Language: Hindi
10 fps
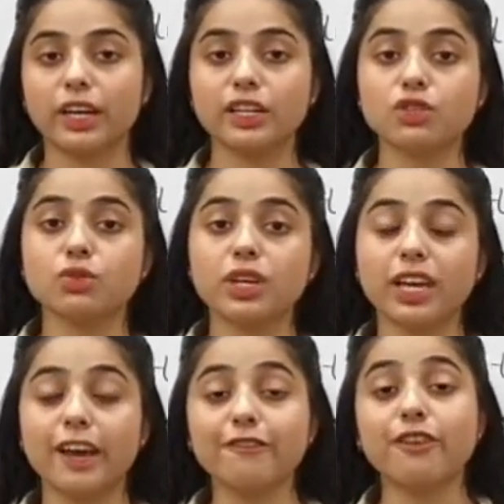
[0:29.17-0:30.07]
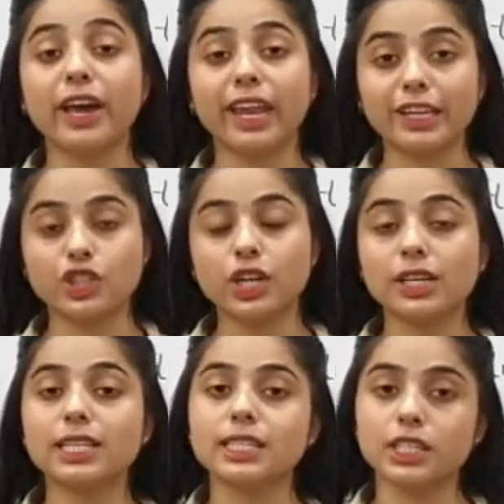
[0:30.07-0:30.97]
हैं जो कि है फाइनेंशियल
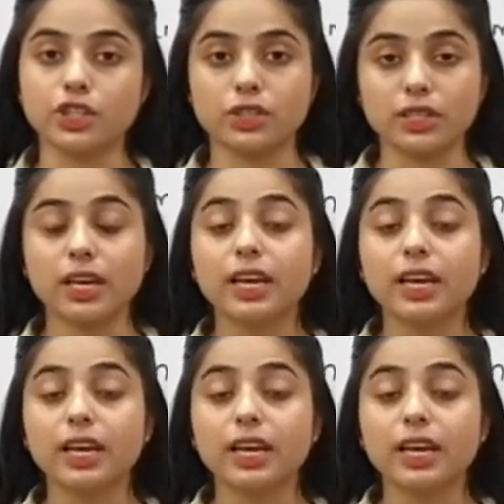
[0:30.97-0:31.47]
डिसीजन